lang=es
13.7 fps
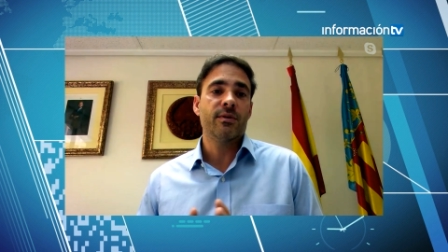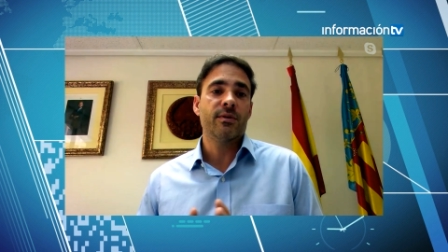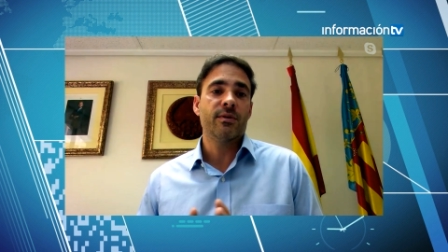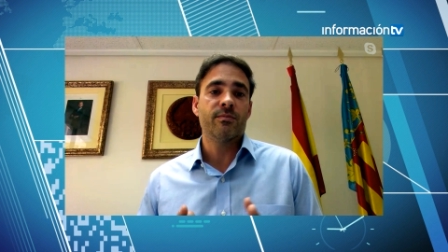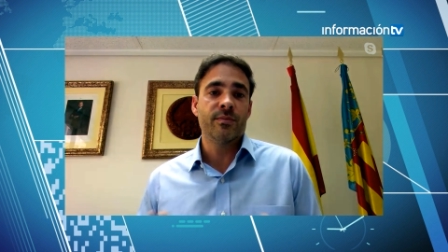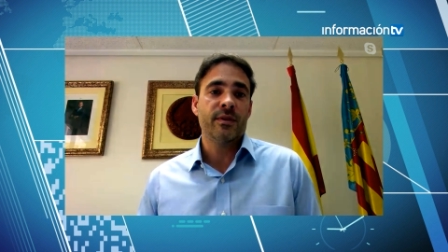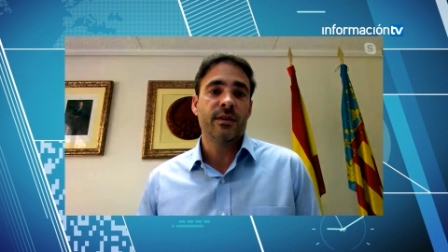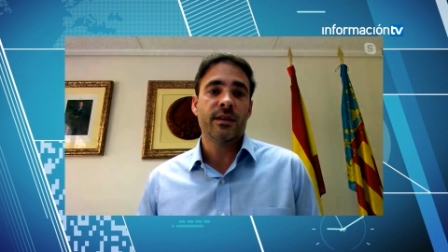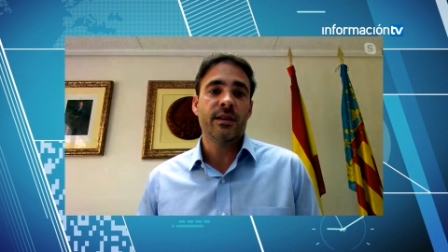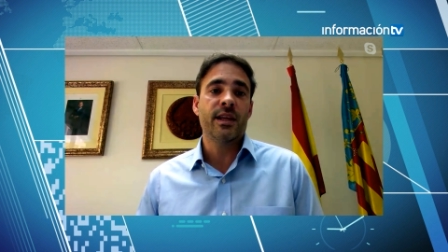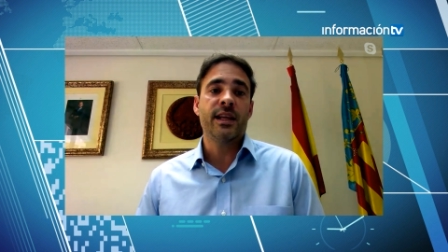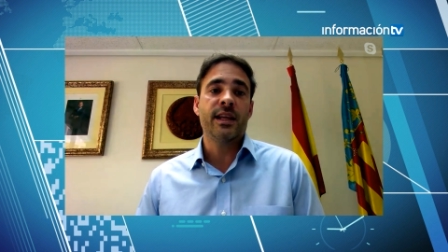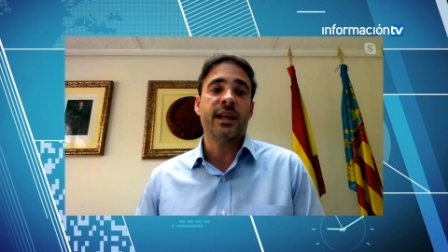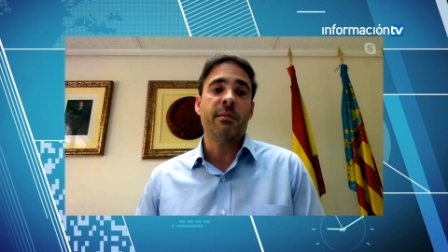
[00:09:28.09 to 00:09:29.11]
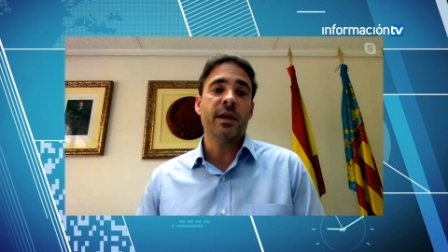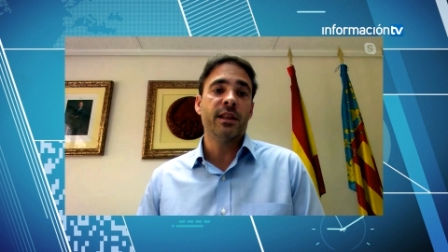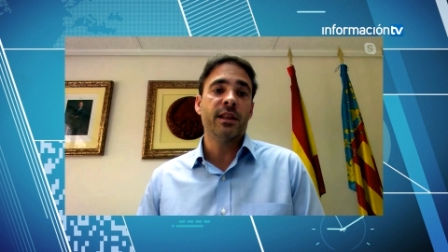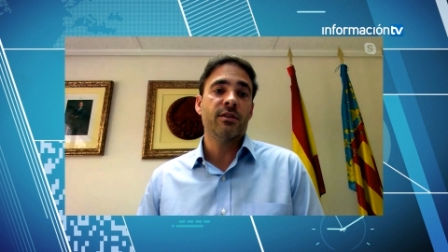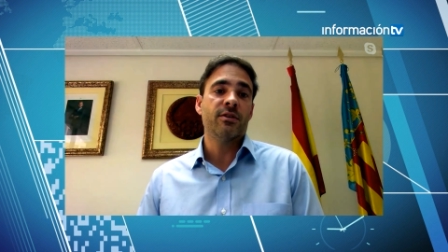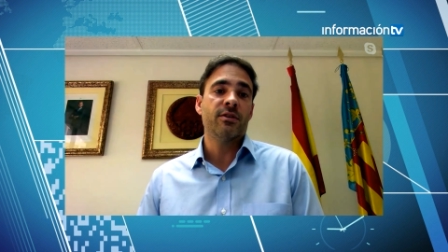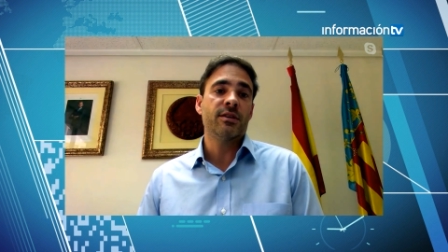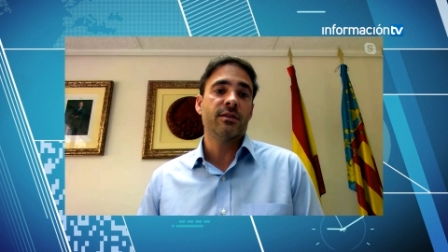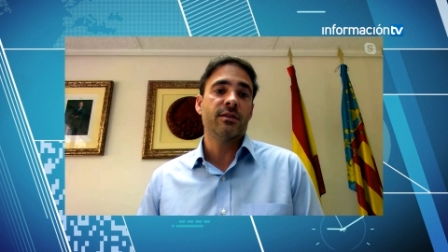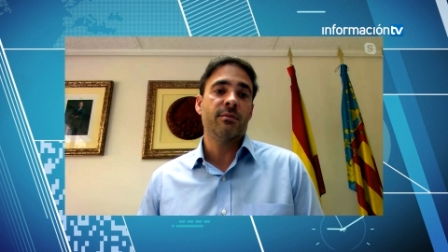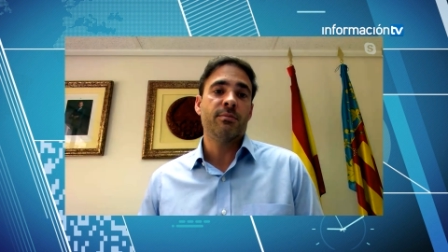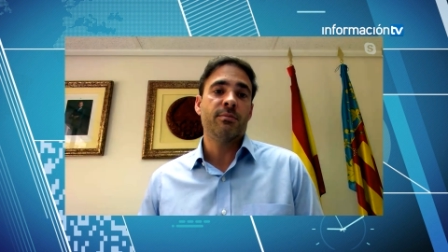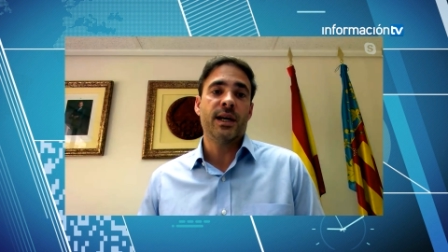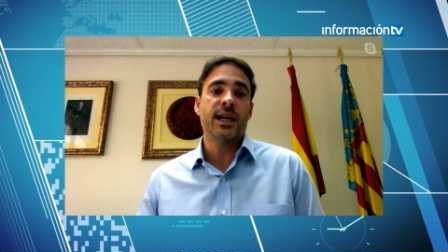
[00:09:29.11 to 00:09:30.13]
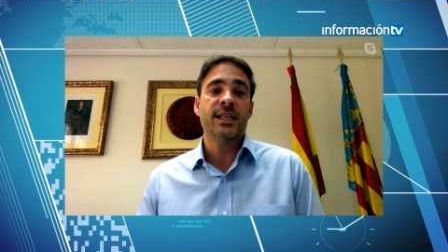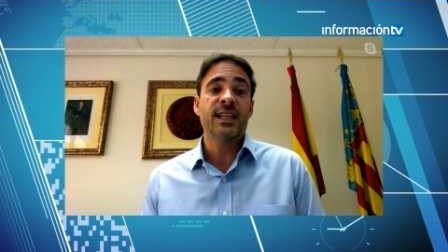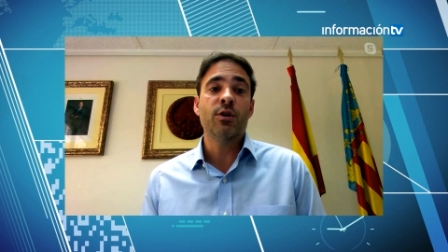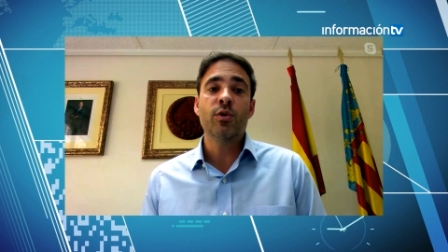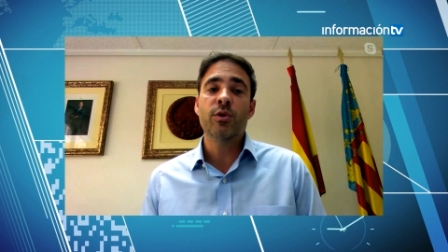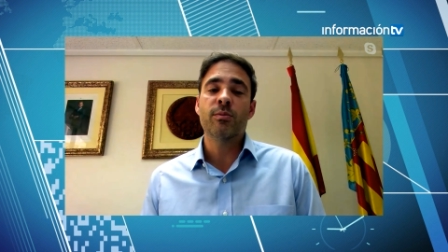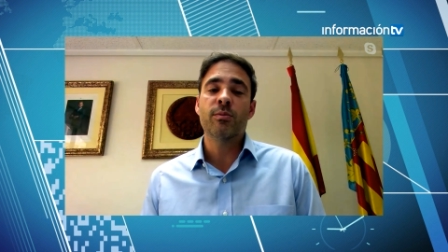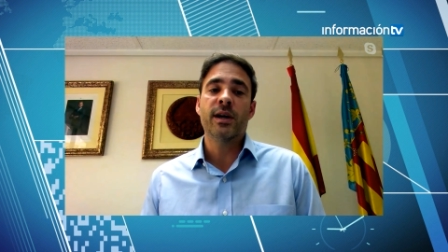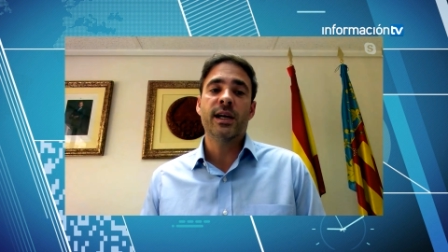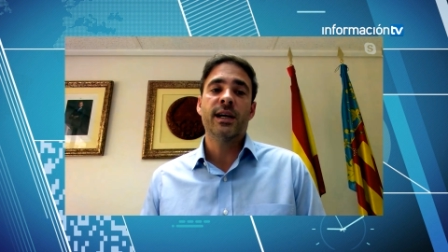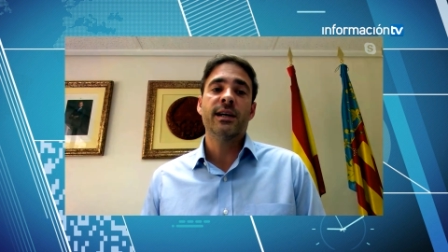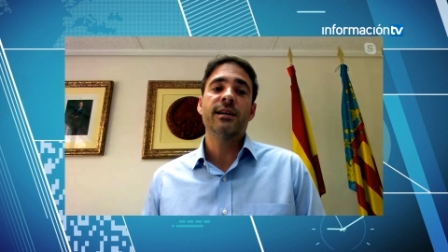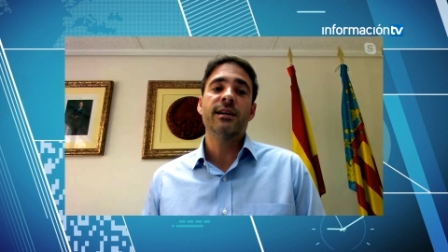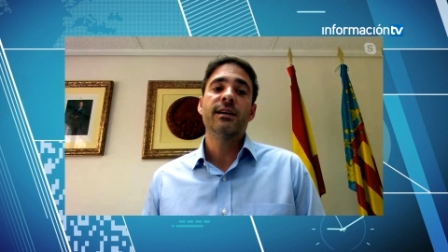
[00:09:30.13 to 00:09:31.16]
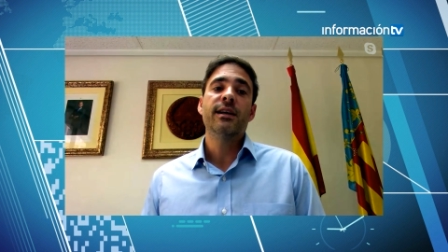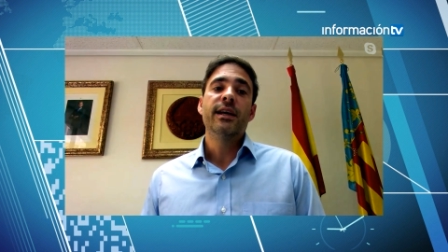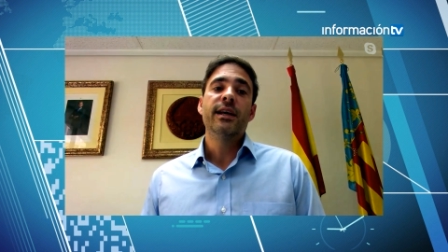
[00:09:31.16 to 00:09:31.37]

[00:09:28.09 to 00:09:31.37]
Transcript: mm, tratamientos para la salud humana.